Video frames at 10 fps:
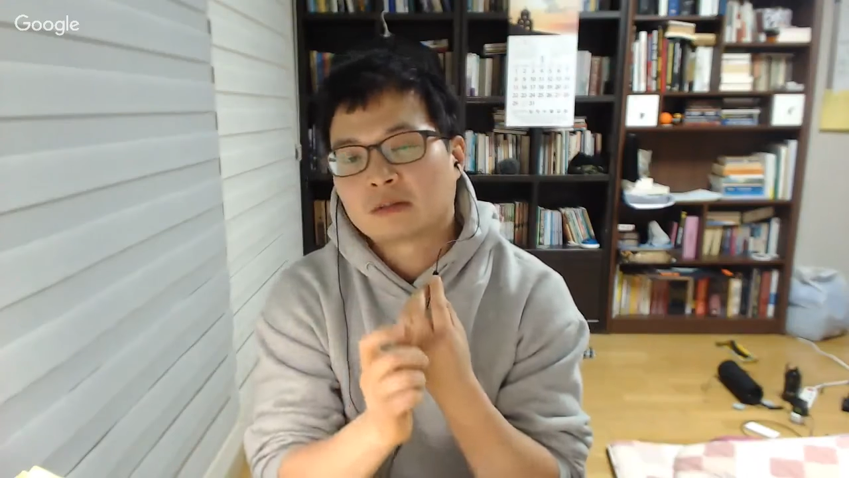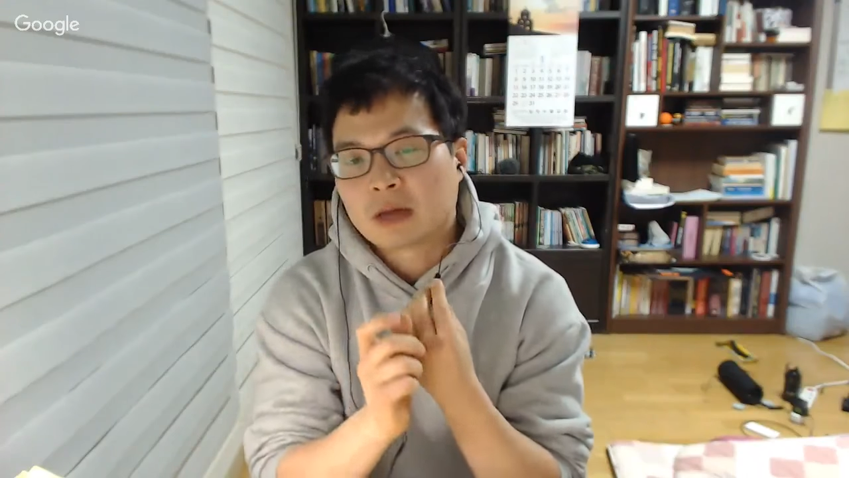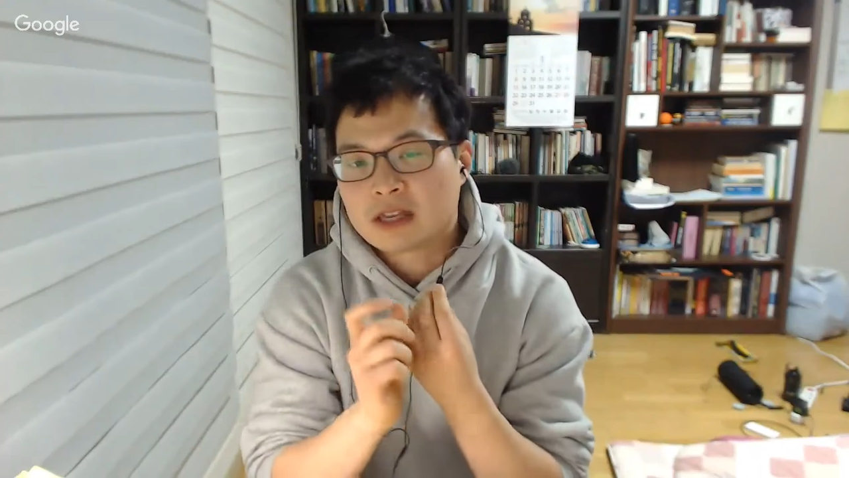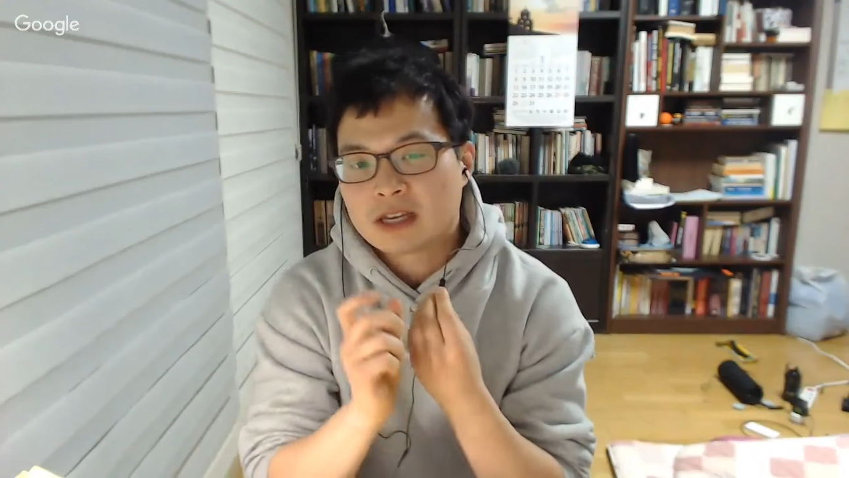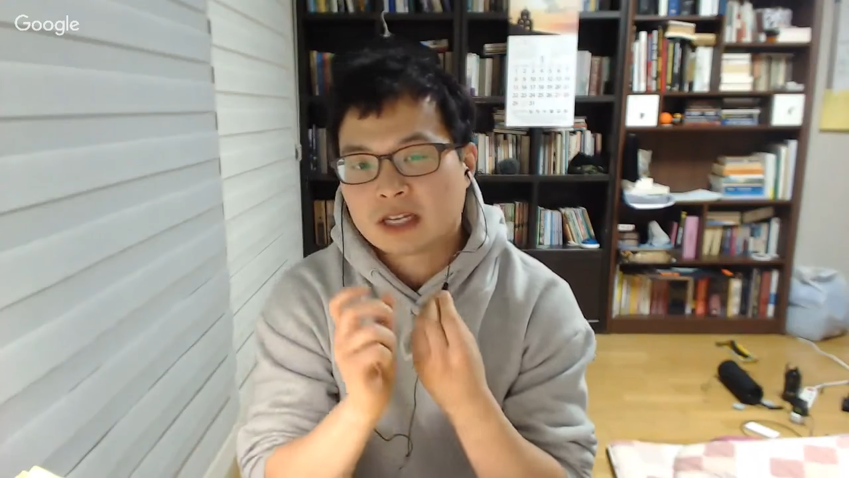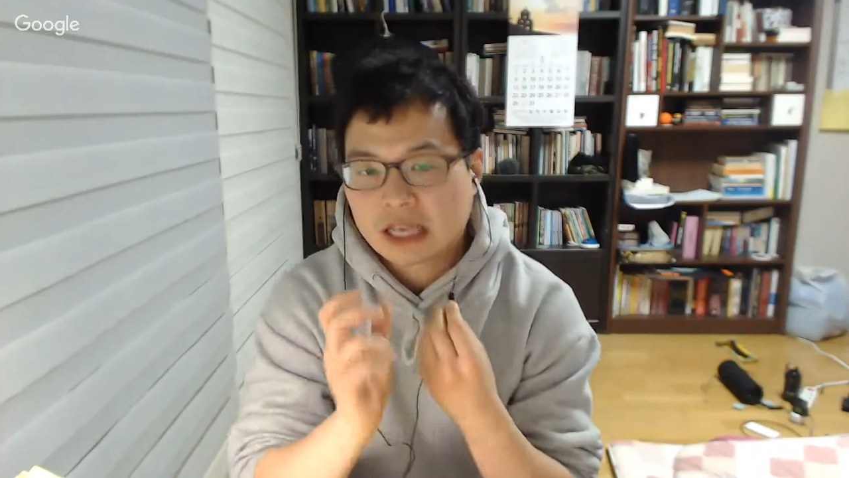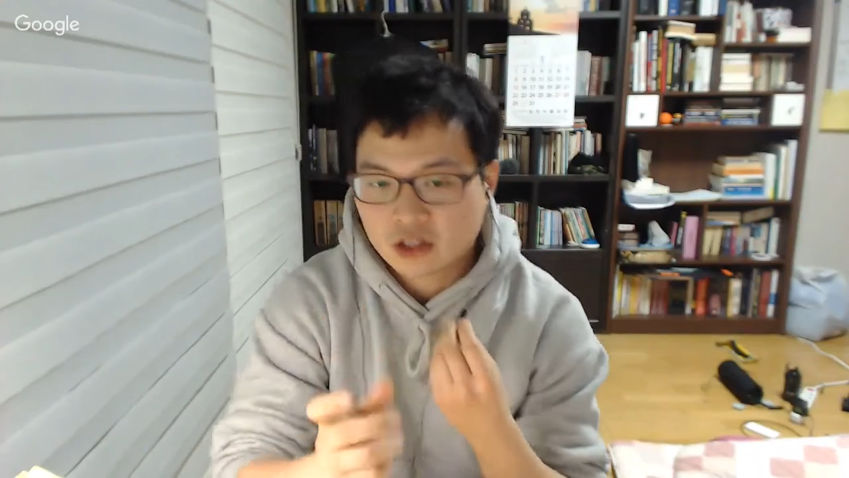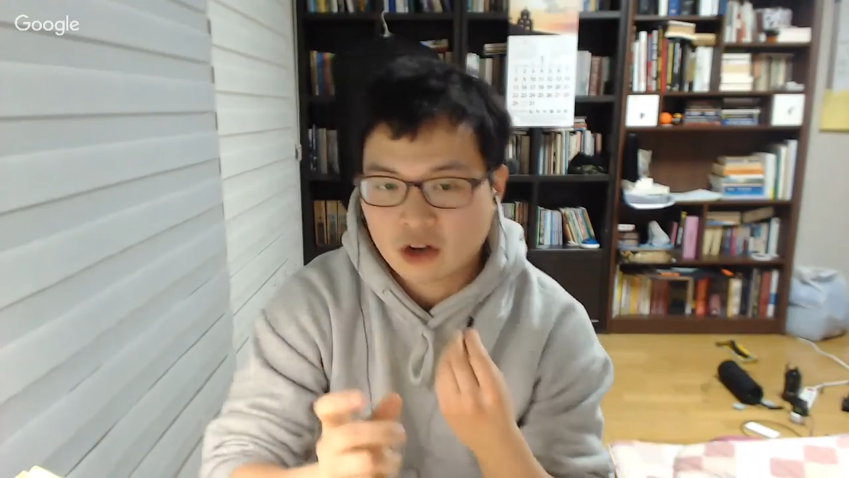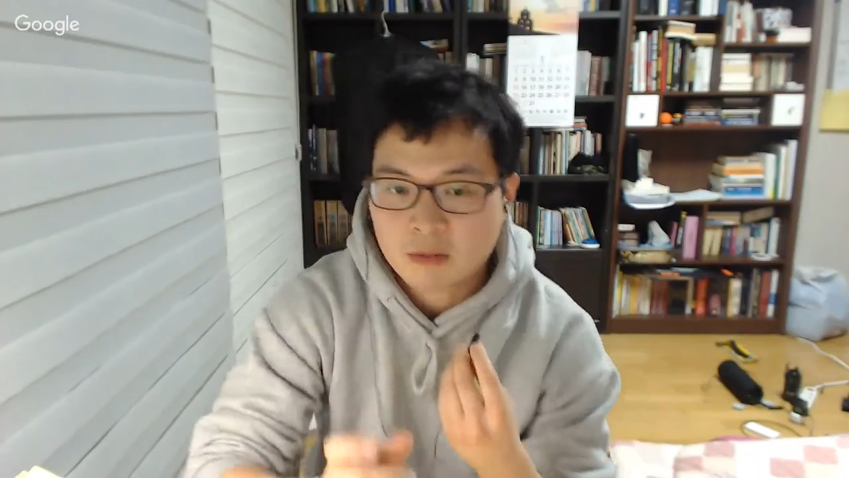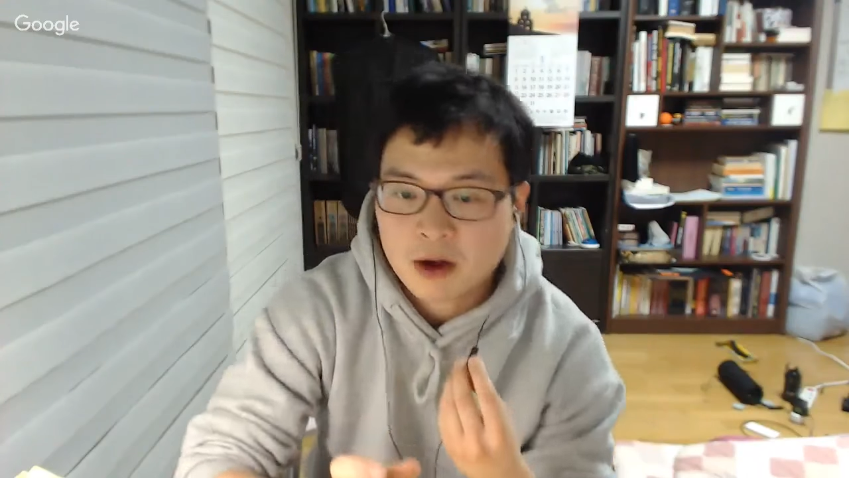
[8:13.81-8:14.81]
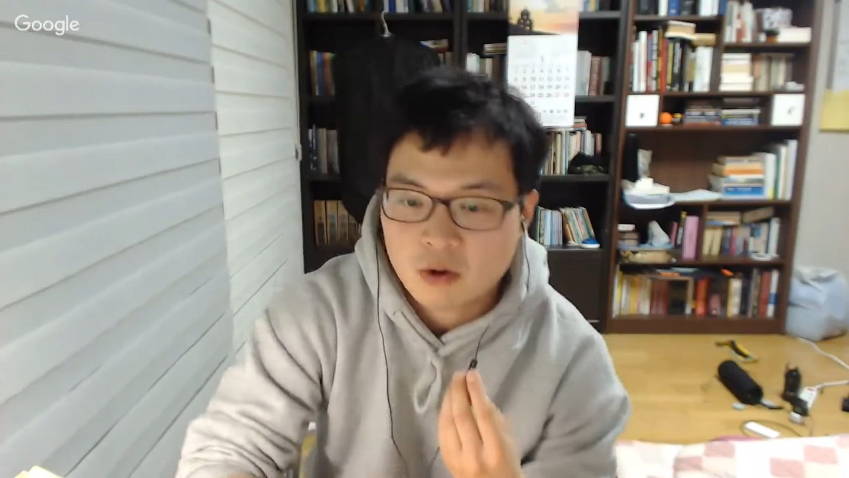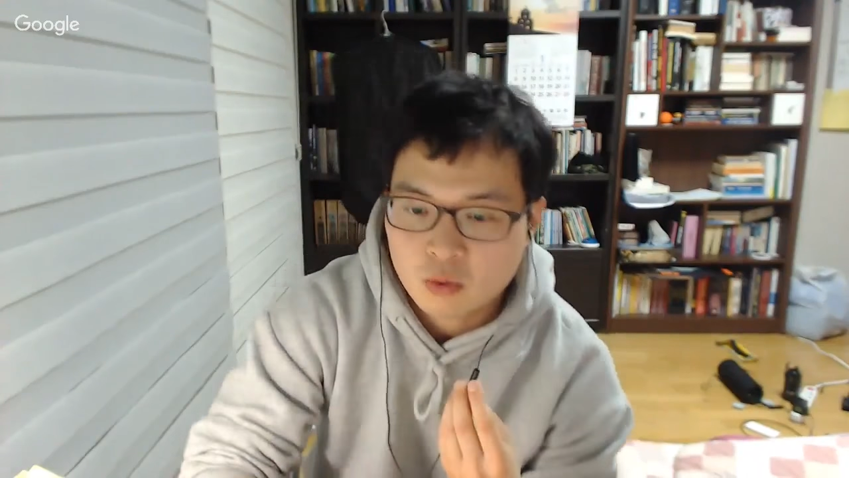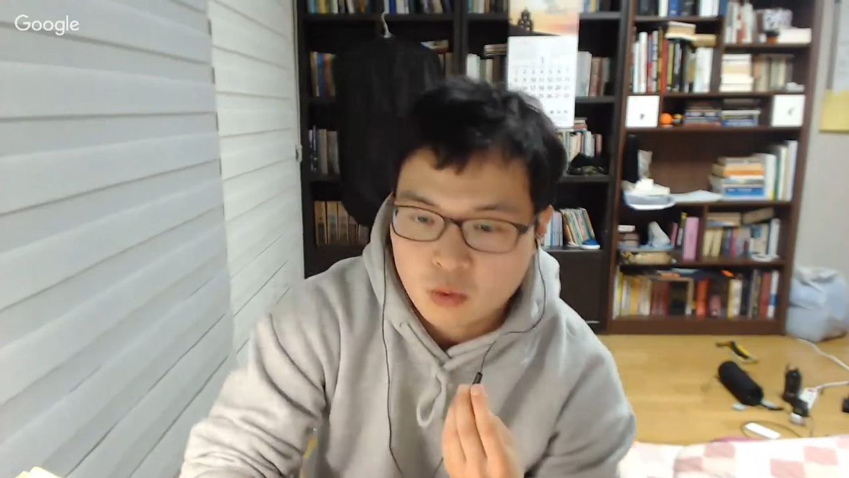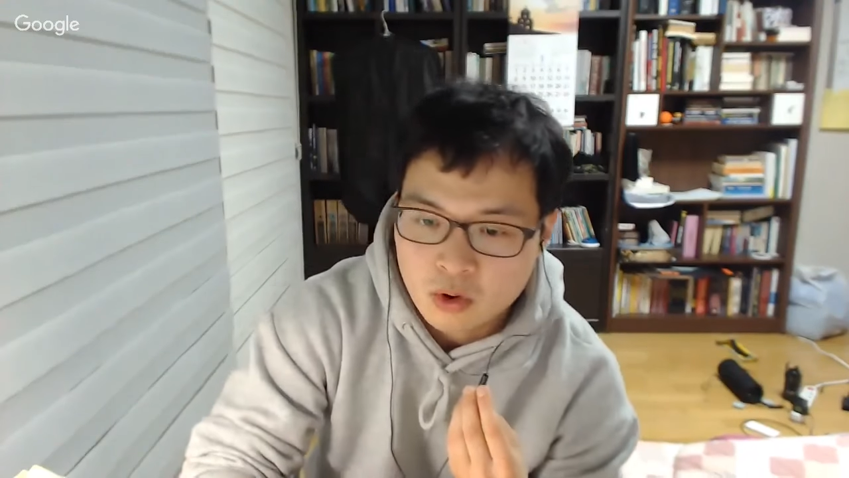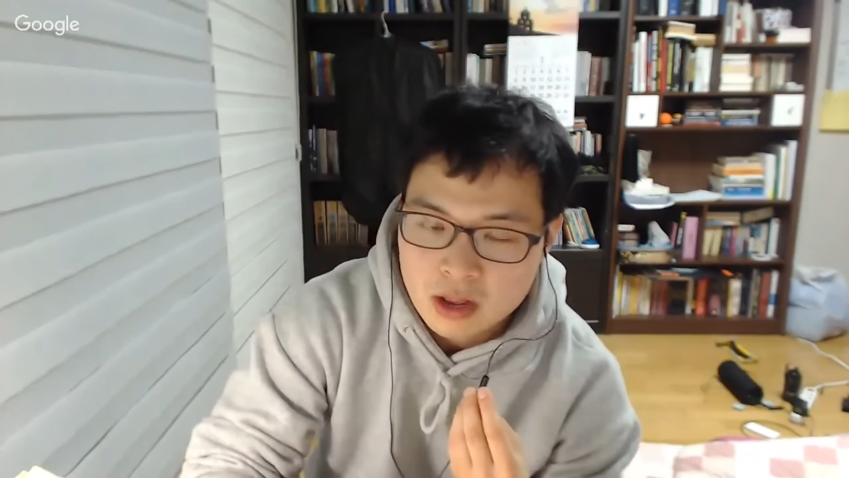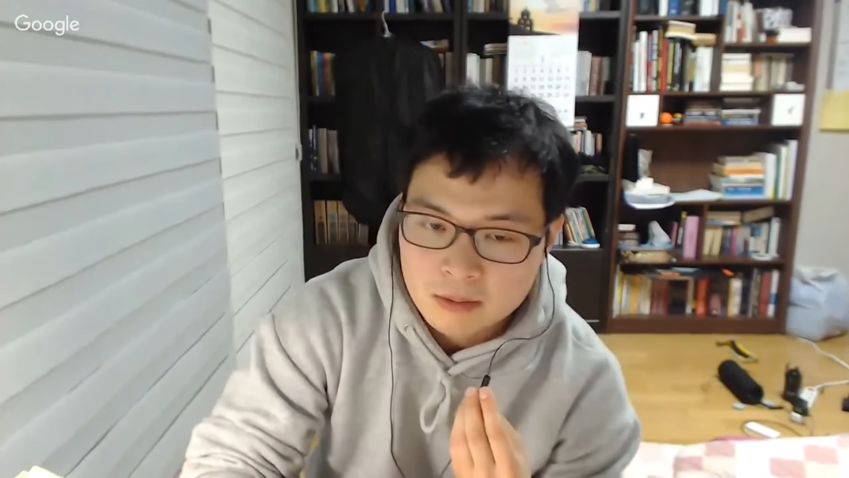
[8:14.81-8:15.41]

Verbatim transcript: 만들기에 되게 적합한 거고